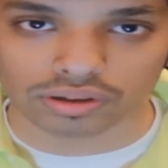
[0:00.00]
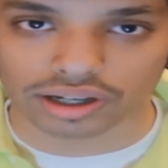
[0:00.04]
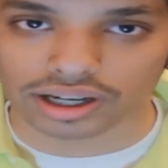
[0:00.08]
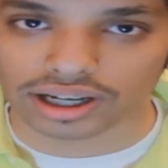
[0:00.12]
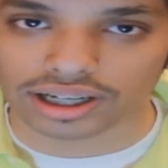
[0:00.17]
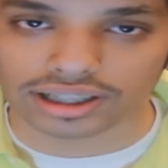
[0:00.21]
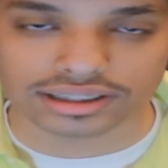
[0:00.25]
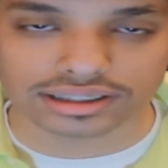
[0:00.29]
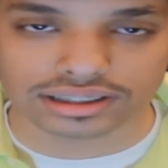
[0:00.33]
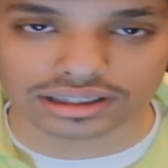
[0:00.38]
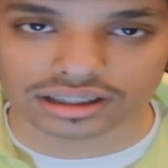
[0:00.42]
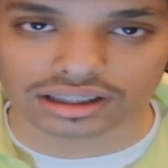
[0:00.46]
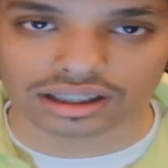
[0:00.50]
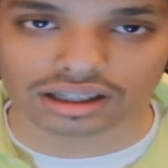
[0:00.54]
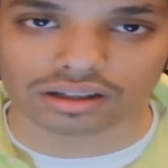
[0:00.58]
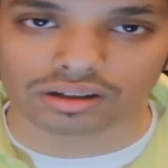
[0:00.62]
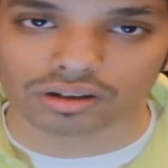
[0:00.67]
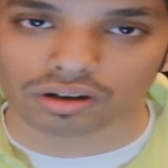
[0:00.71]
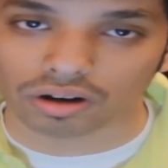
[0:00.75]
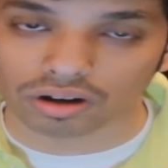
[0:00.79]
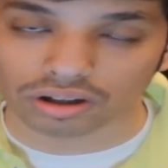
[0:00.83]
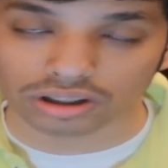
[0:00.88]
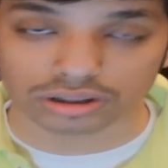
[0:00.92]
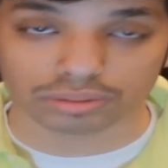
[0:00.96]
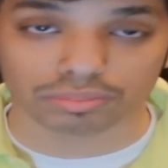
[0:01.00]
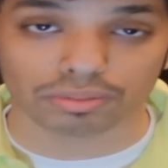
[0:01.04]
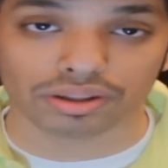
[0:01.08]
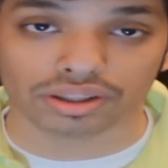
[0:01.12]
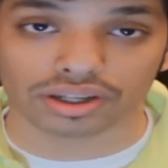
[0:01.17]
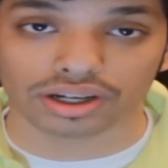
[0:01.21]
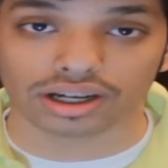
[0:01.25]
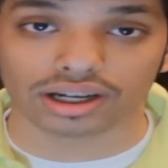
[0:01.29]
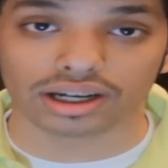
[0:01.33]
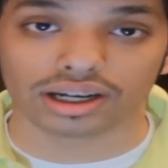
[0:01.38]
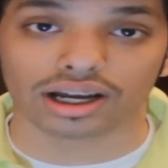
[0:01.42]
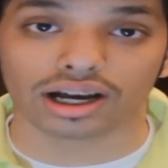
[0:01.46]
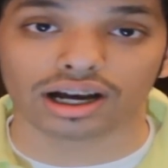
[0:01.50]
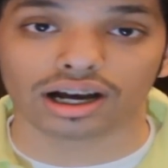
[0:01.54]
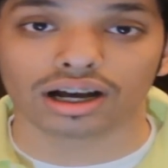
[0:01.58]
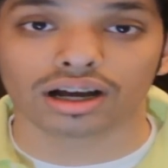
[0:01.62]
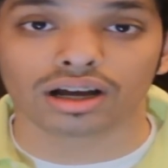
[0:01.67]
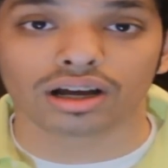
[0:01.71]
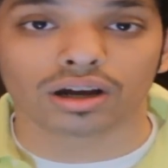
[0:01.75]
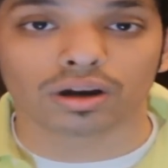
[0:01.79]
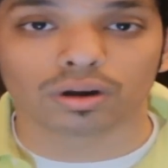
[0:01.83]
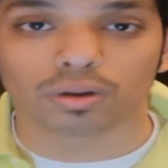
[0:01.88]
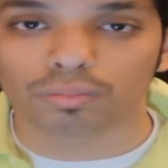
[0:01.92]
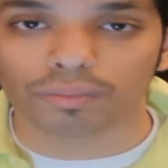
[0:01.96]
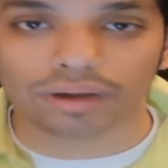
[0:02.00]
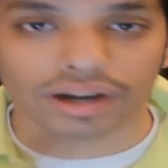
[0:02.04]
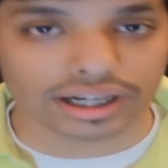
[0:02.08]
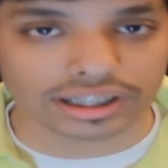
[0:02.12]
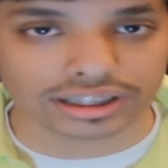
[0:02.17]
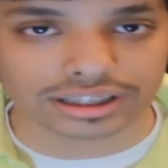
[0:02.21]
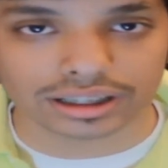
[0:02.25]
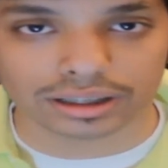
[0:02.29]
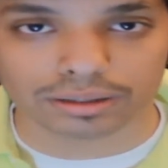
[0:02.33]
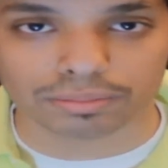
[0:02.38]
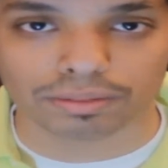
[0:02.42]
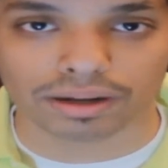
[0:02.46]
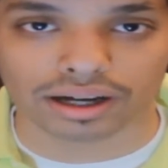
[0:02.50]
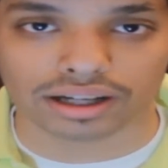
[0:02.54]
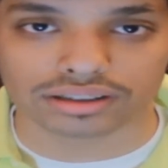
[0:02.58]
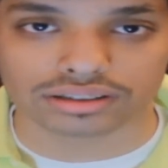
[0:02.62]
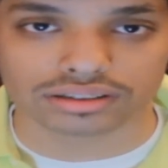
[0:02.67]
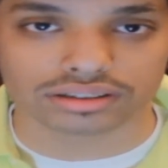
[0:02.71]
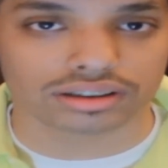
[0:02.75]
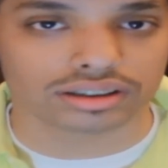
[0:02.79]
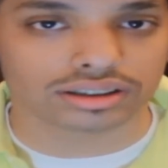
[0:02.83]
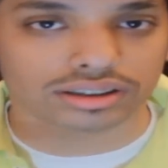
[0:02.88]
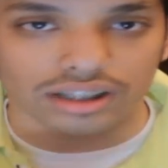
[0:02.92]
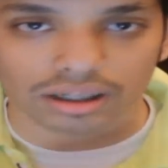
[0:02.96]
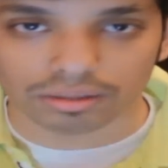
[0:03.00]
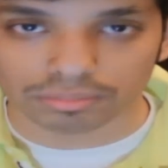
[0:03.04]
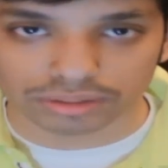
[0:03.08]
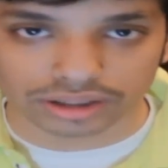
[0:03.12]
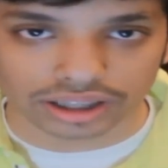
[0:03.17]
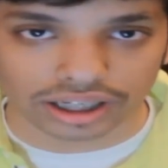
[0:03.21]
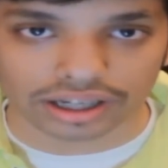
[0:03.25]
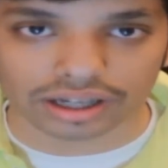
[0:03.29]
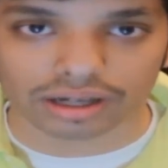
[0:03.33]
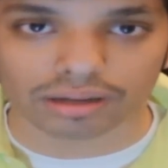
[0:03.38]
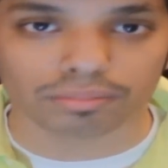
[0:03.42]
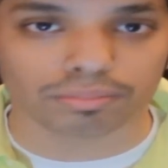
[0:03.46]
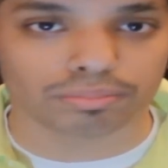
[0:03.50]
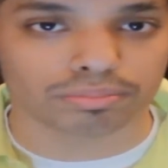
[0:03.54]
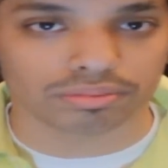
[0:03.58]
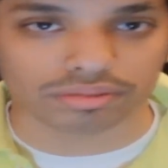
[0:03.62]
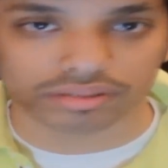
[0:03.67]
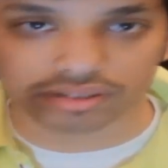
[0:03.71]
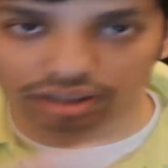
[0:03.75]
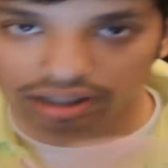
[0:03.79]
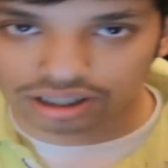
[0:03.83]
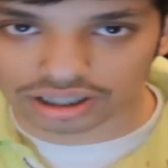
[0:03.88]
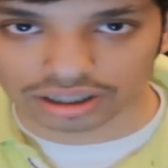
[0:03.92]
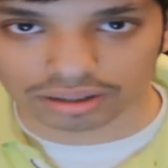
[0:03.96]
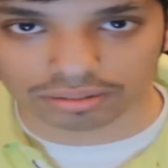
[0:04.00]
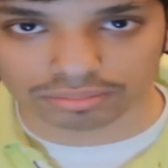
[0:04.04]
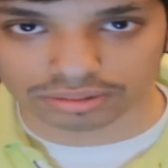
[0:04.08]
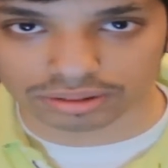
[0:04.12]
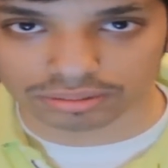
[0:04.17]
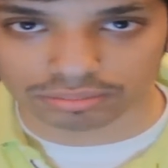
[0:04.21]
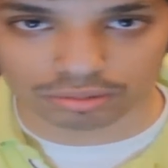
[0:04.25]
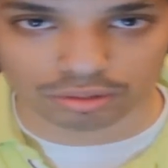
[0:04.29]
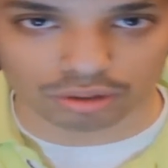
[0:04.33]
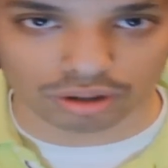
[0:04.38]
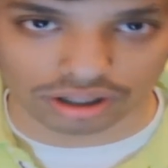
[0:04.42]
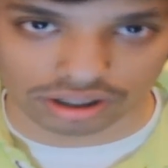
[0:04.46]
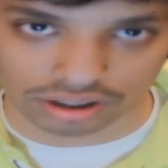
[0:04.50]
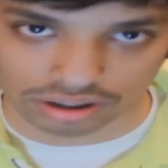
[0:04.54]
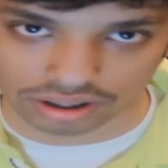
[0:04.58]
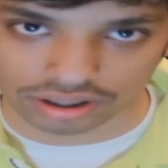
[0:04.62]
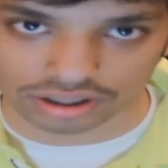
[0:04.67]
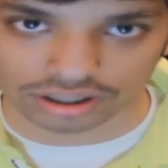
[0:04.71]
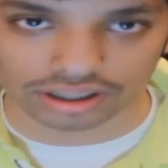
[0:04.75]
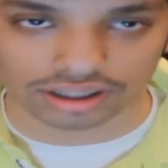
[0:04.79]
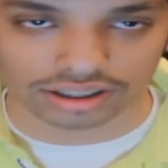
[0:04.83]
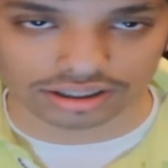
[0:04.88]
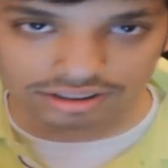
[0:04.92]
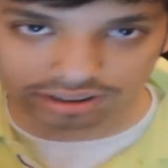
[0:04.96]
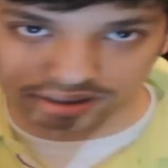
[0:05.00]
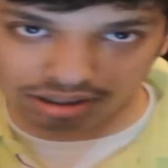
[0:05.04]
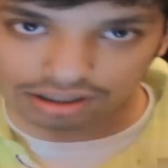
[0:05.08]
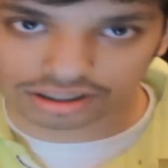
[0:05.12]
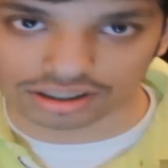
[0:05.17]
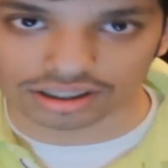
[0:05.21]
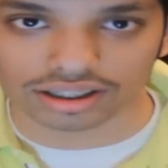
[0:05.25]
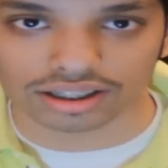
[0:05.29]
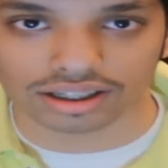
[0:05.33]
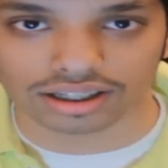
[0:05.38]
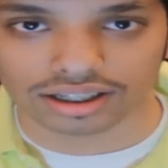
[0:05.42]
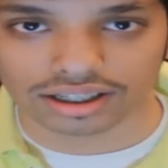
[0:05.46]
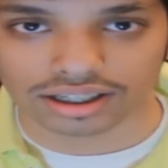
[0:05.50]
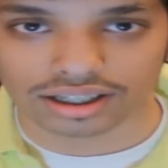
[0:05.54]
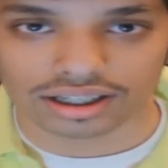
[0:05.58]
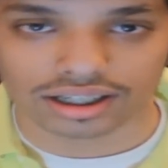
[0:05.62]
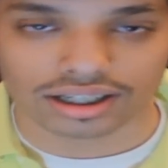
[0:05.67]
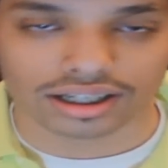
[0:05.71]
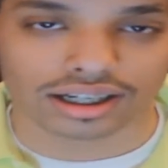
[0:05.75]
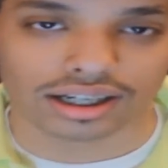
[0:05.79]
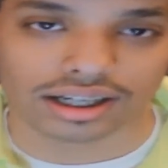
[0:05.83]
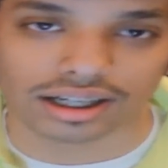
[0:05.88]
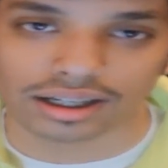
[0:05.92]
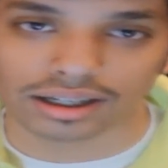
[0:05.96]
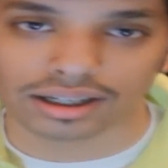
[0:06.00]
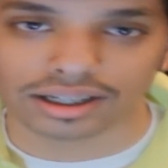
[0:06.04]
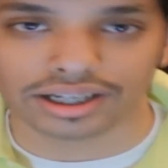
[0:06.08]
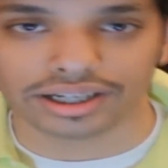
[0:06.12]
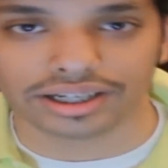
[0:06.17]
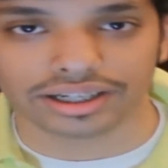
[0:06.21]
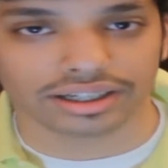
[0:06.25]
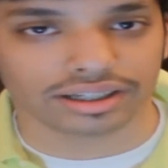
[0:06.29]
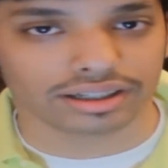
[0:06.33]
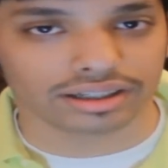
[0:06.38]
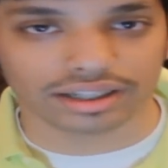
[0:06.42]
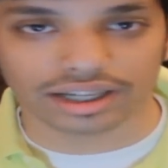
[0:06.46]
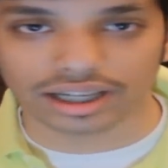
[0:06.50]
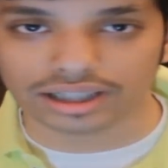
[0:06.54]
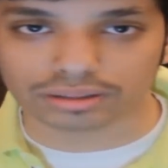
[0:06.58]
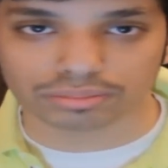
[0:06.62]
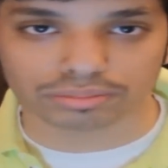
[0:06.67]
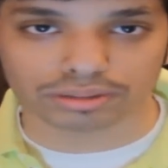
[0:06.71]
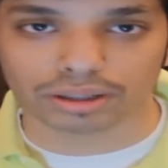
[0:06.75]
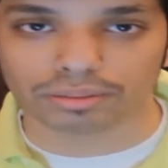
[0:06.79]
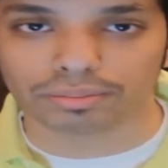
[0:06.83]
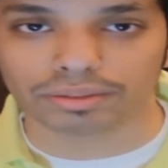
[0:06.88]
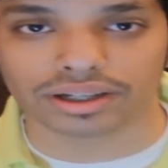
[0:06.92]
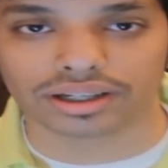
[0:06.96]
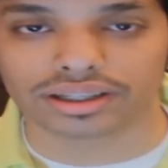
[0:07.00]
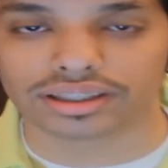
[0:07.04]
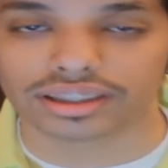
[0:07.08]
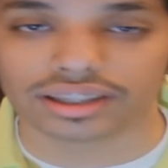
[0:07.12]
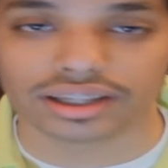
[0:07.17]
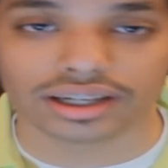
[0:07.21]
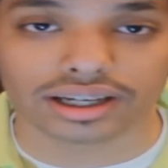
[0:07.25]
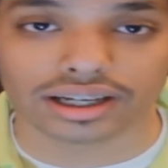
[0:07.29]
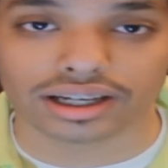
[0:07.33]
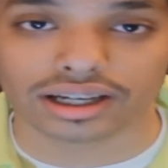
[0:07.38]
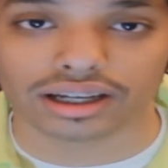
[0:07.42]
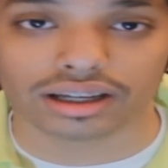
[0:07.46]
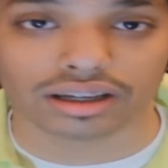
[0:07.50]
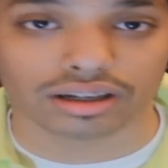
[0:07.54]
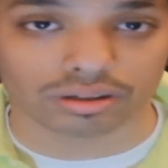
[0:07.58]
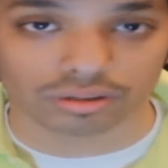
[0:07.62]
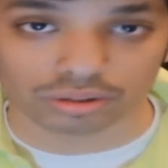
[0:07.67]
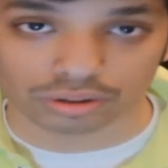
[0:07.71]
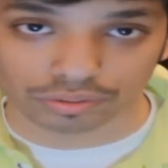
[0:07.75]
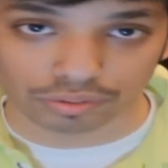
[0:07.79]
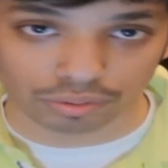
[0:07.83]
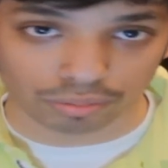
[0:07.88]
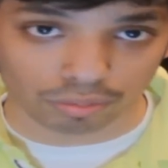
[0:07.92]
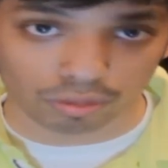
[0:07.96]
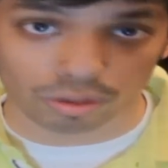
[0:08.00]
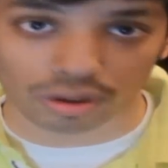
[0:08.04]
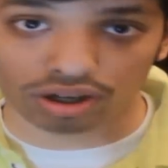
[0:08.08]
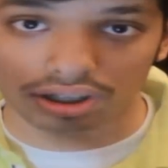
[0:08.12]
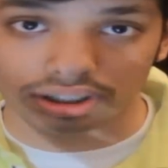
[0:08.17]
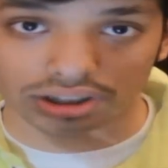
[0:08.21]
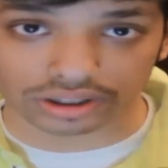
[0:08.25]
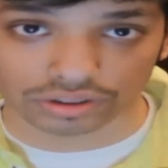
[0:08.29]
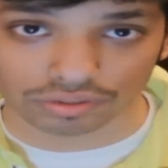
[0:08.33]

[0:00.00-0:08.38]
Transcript: وراح يجيك الكوينز باذن الله وما راح يجيك باند اسال مجرب غيرك مجرب مو انا يعني اسال يعني ناس مجربين كثيرين وشوفوا المو...